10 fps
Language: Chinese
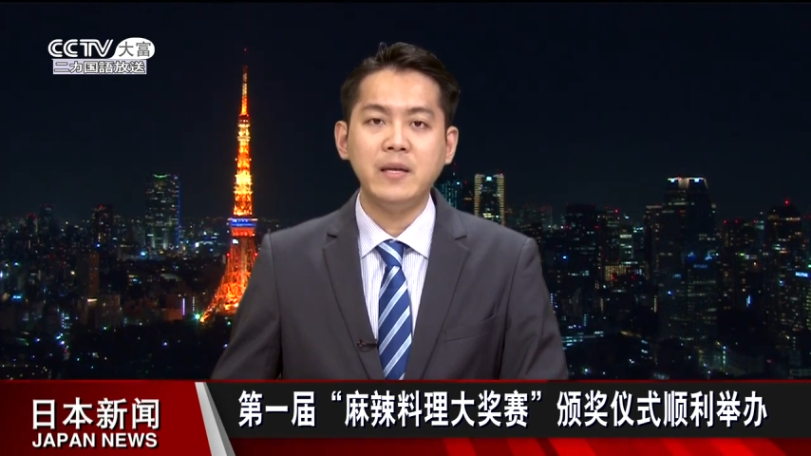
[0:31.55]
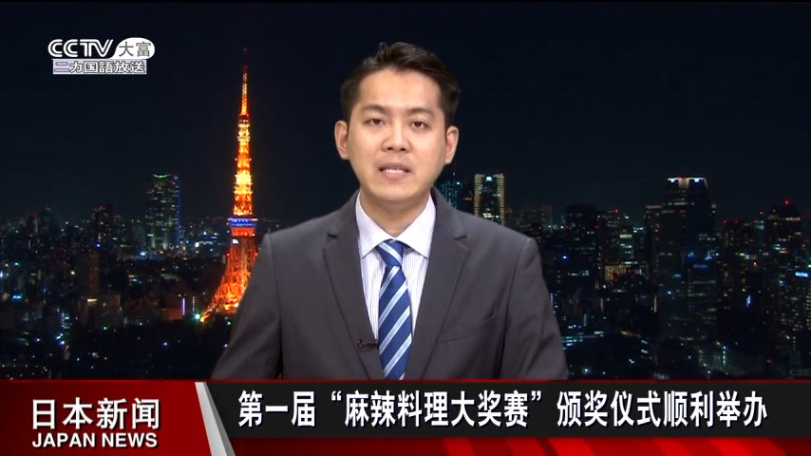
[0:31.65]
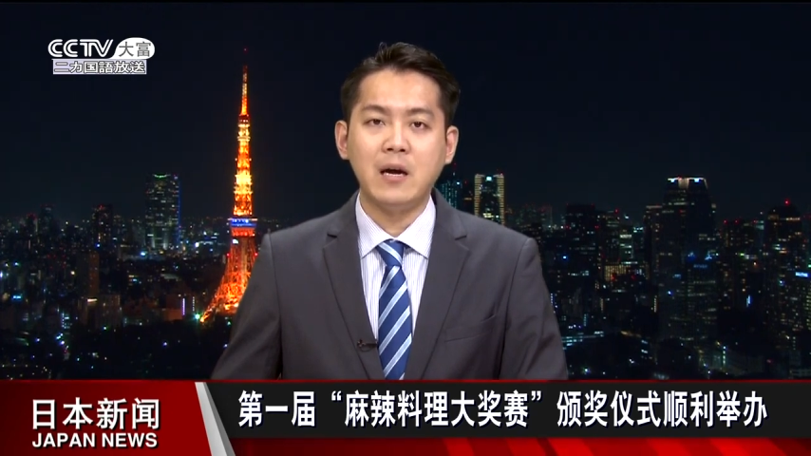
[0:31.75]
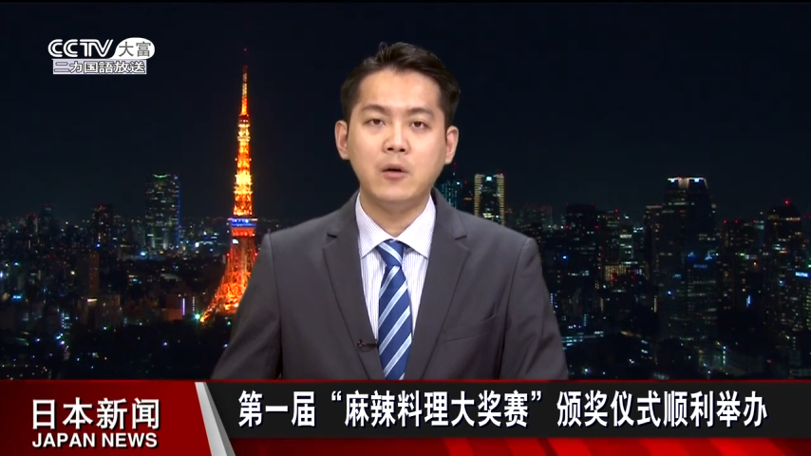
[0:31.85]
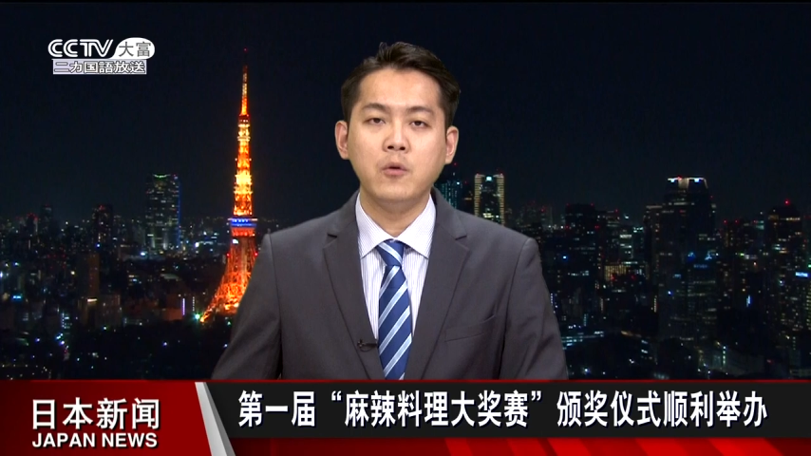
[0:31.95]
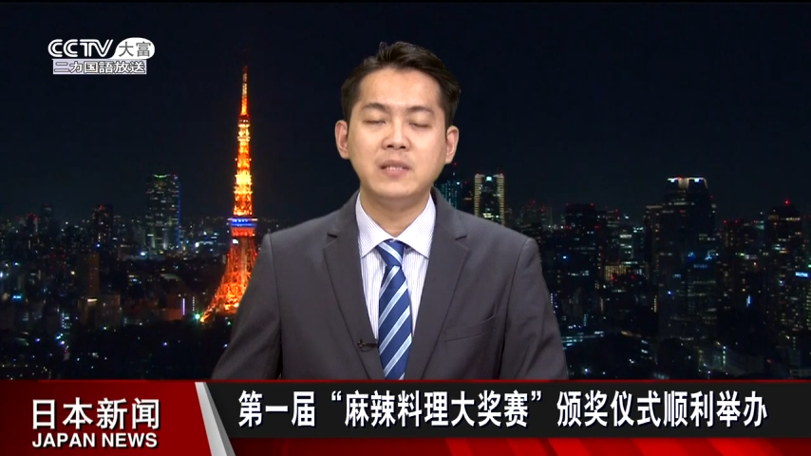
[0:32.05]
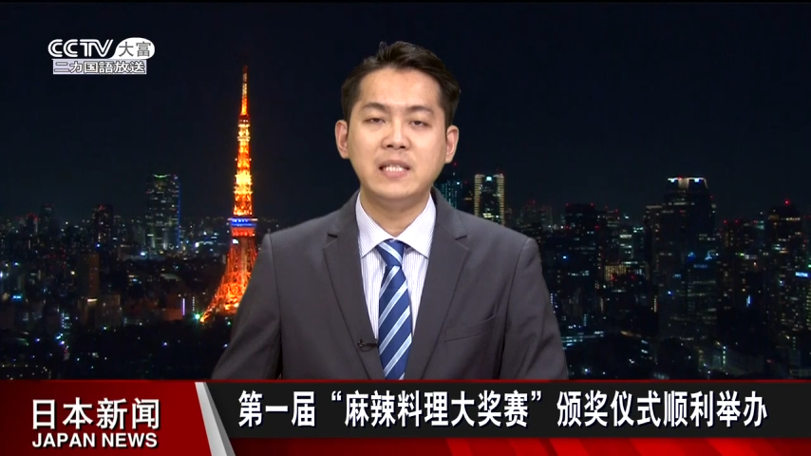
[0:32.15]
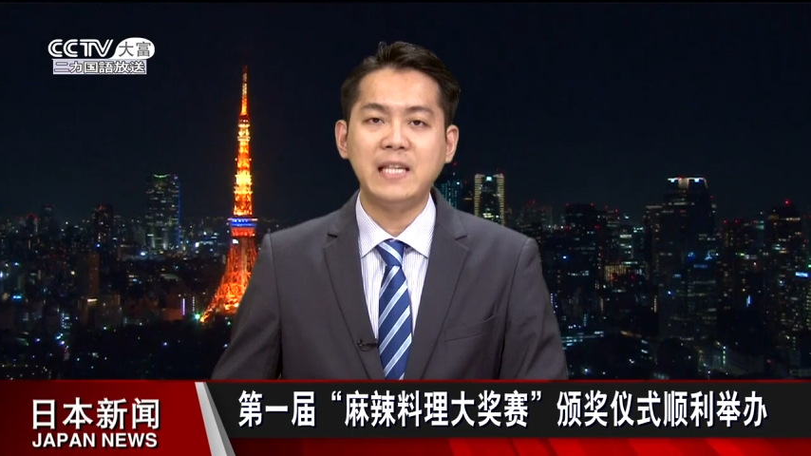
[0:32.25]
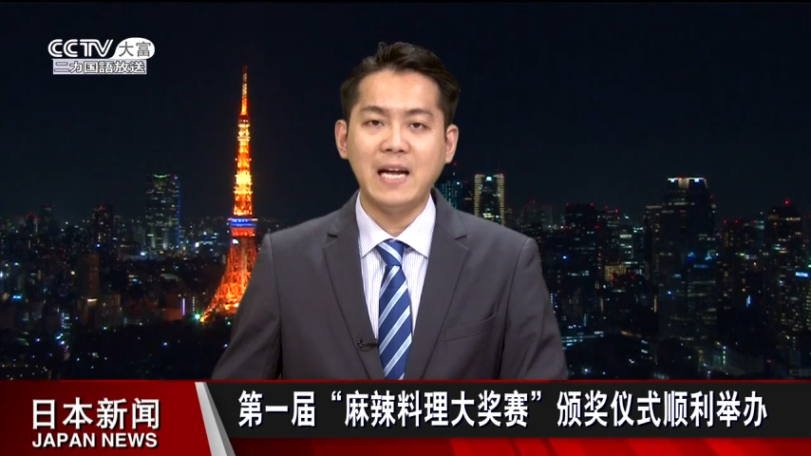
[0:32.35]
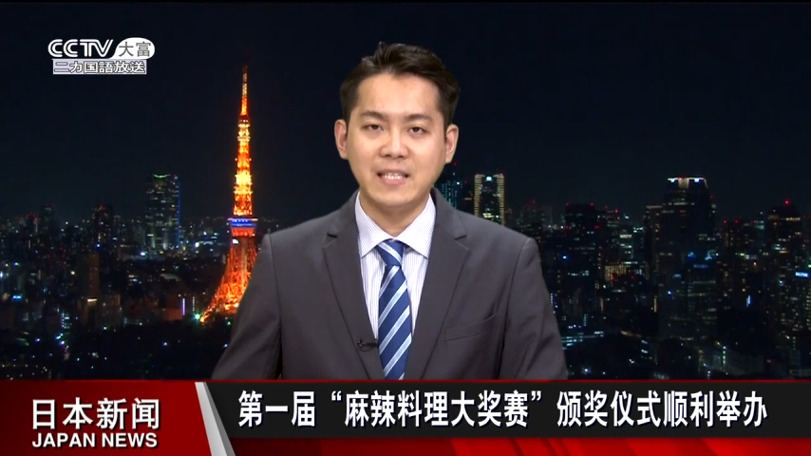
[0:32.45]
别奖共
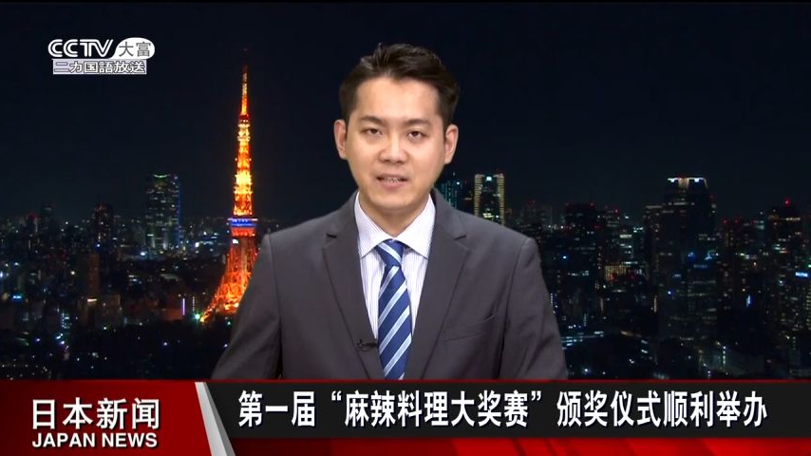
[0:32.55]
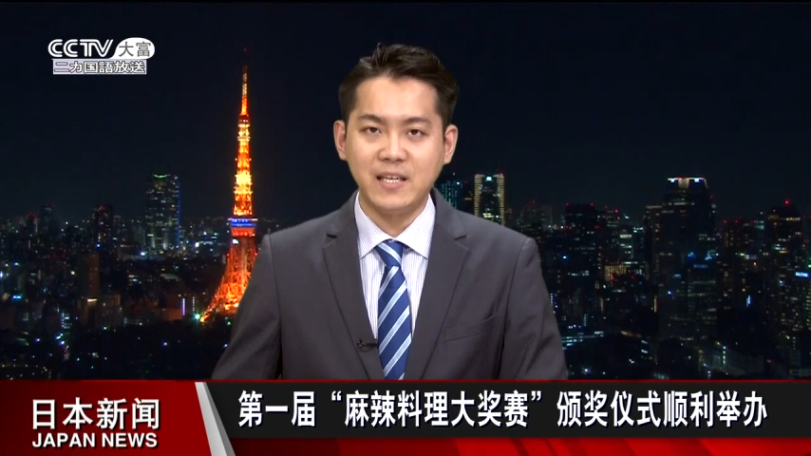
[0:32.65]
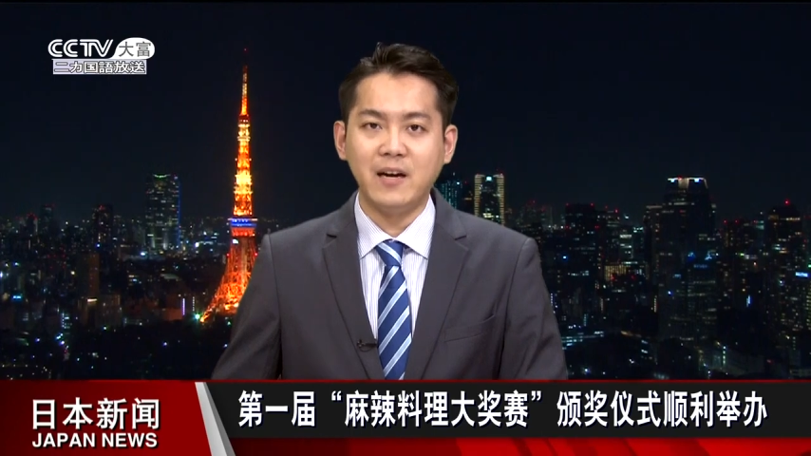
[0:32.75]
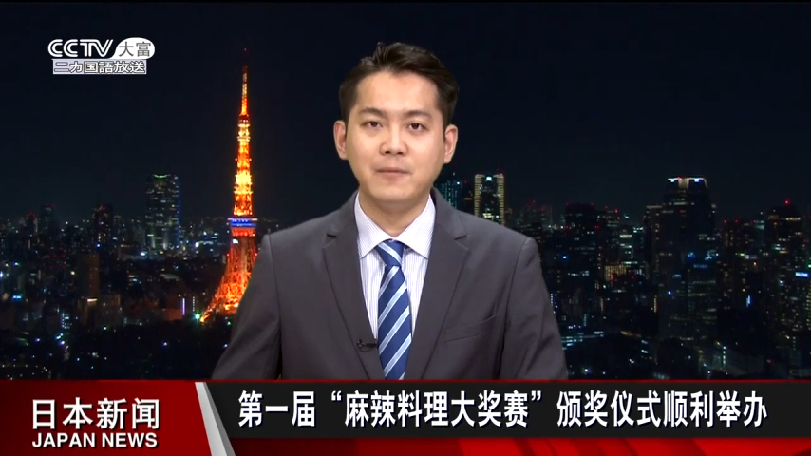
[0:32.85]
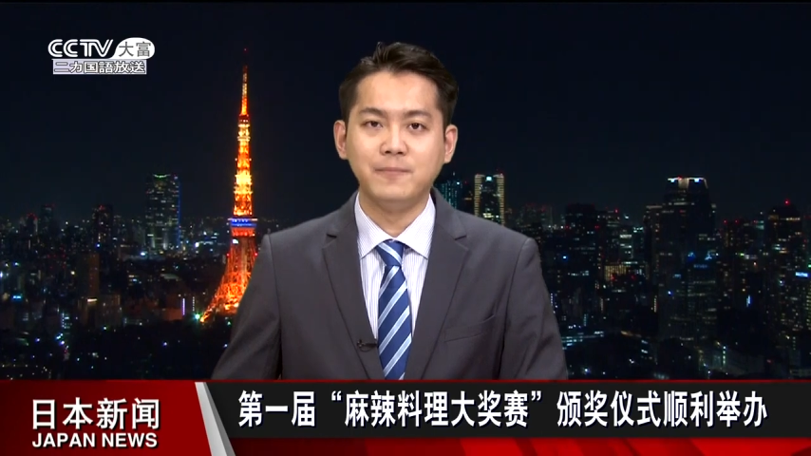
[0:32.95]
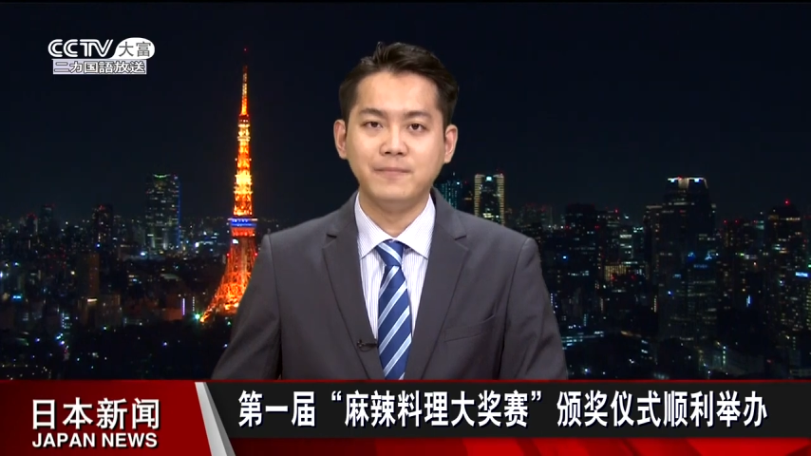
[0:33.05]
七大奖项。